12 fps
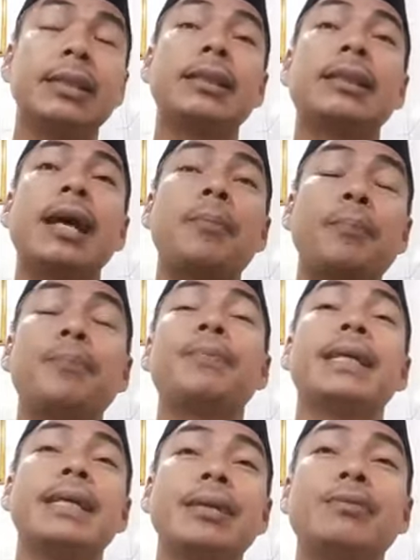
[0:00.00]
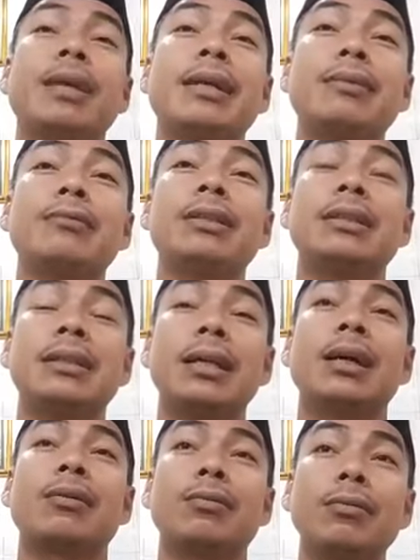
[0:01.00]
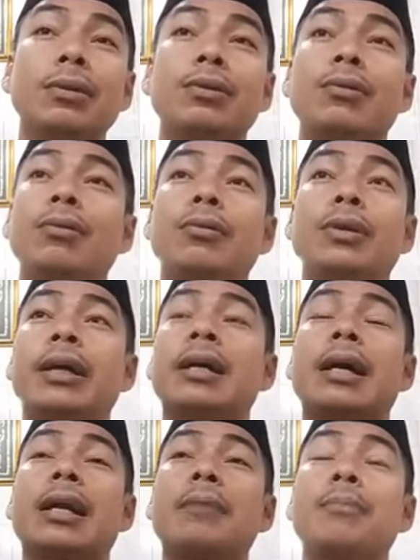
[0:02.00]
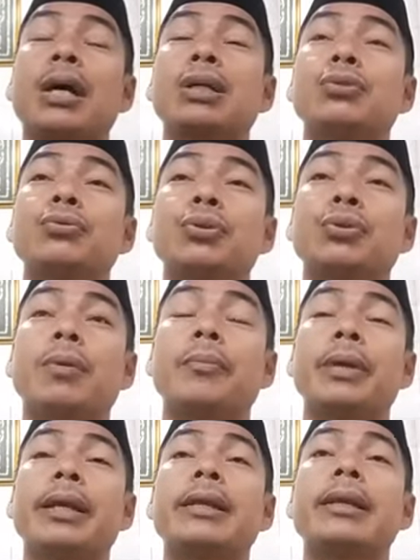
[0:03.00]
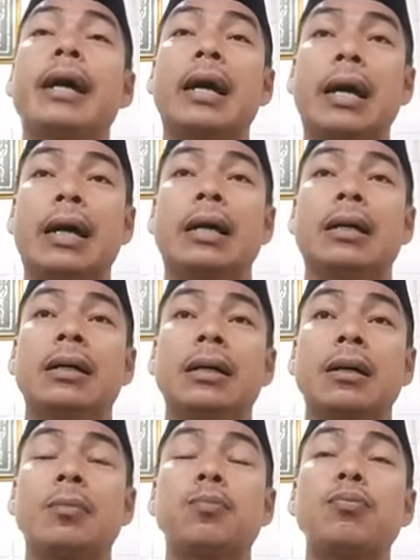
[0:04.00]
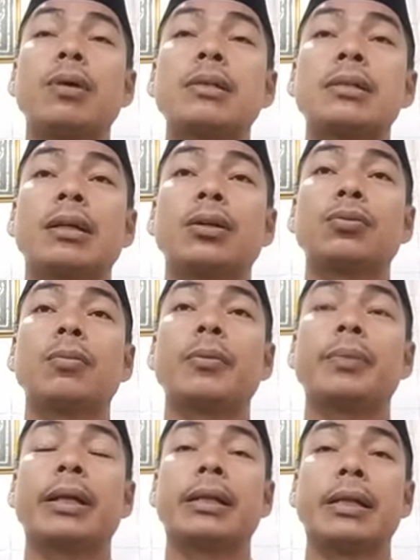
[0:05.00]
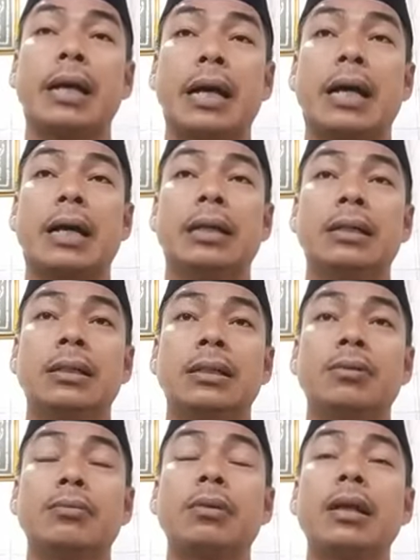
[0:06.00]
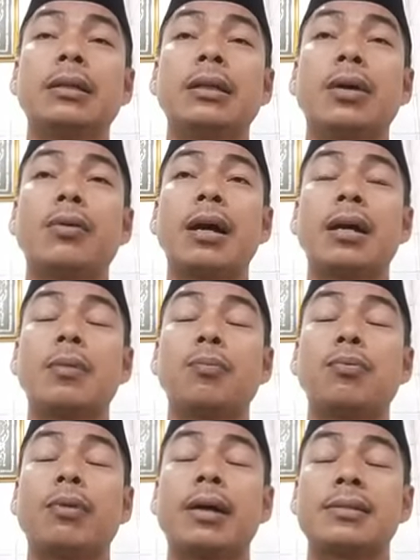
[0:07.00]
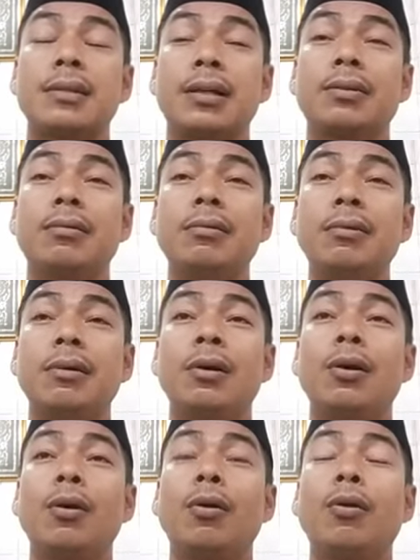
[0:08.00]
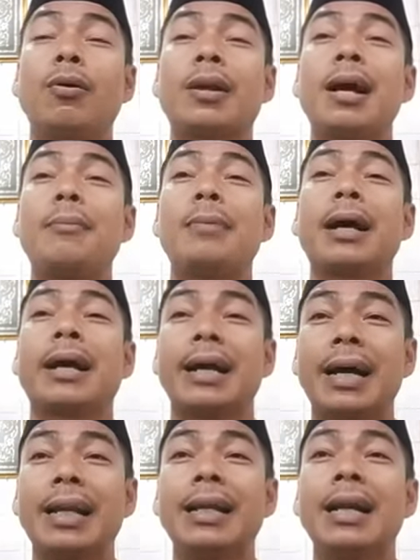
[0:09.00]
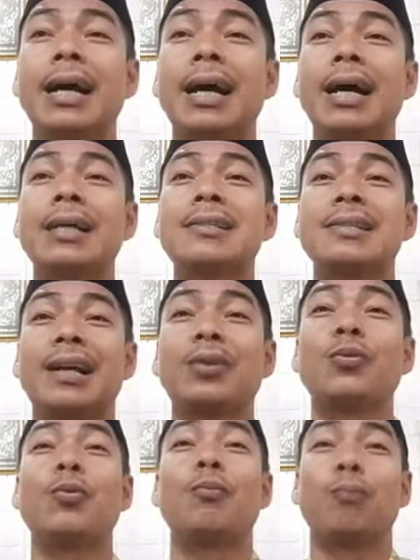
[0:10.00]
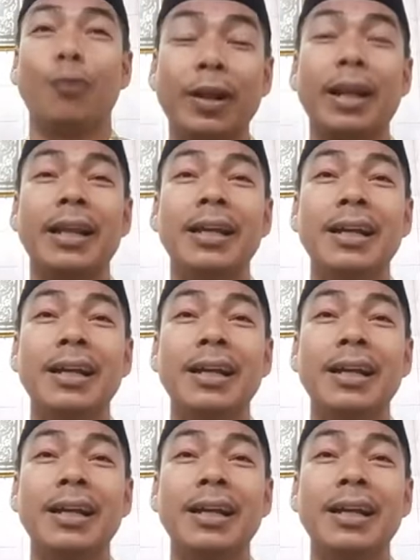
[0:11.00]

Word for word: Tetapi orang Indonesia kok jo negara maju itu berbeda, kepuasannya itu berbeda. Orang Jawa kepuasannya orang makan asal ngumpul.